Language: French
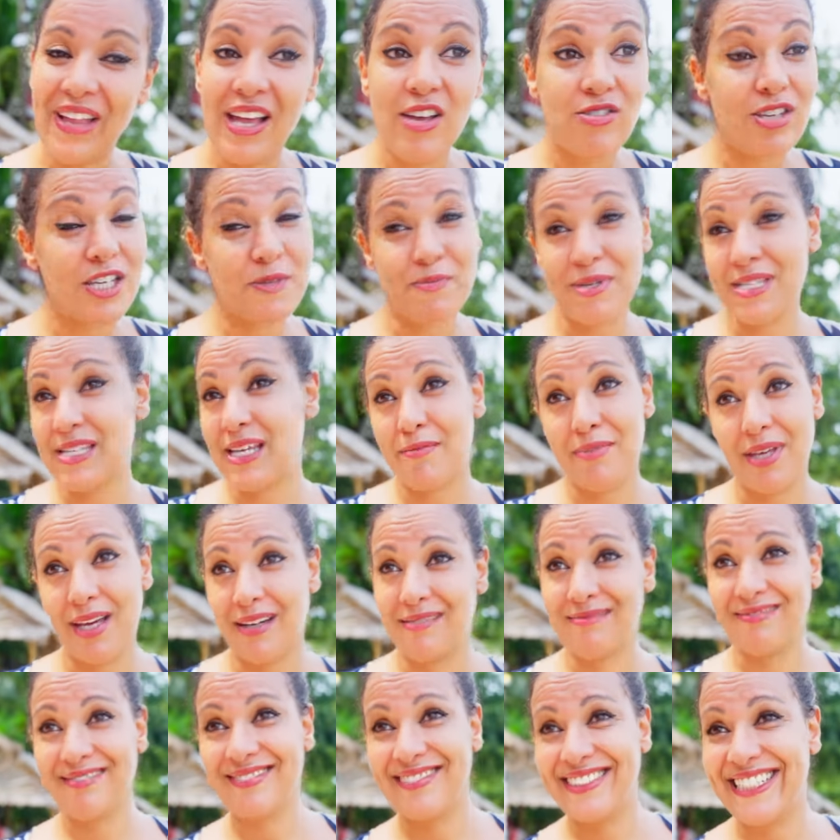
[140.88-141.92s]
Ça se passe très bien.
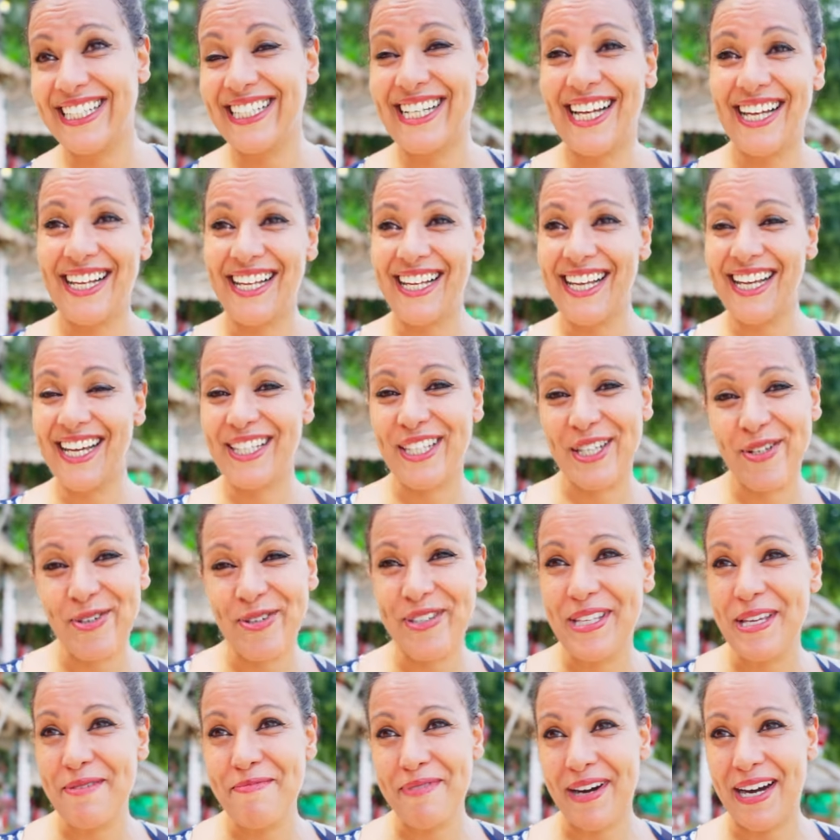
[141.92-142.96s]
Des galères, des hauts,
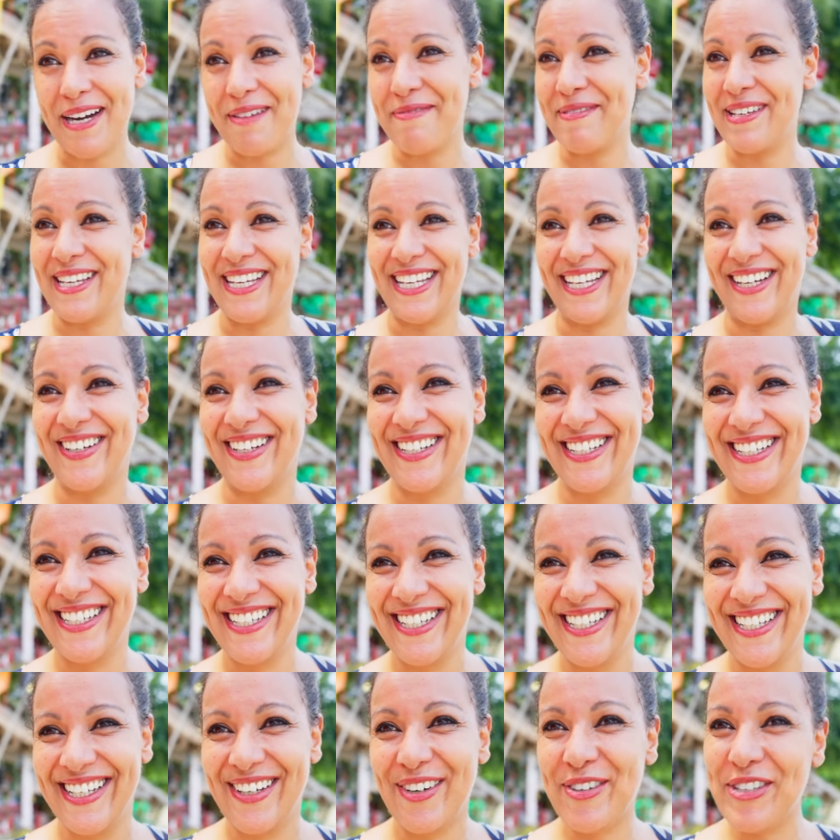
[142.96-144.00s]
des bas, mais euh,
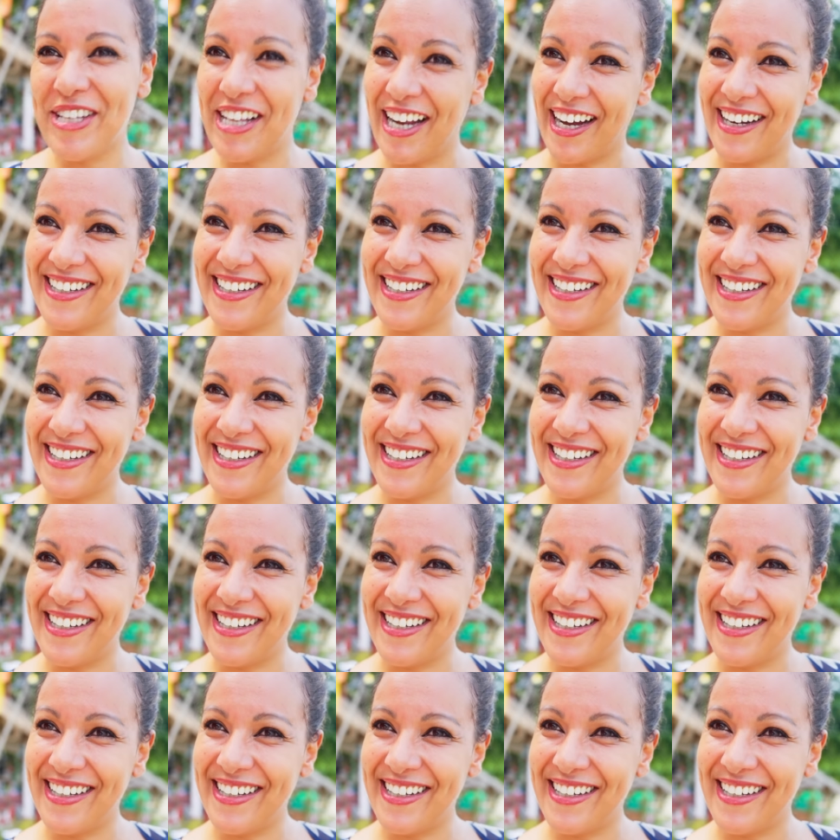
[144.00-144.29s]
on est là.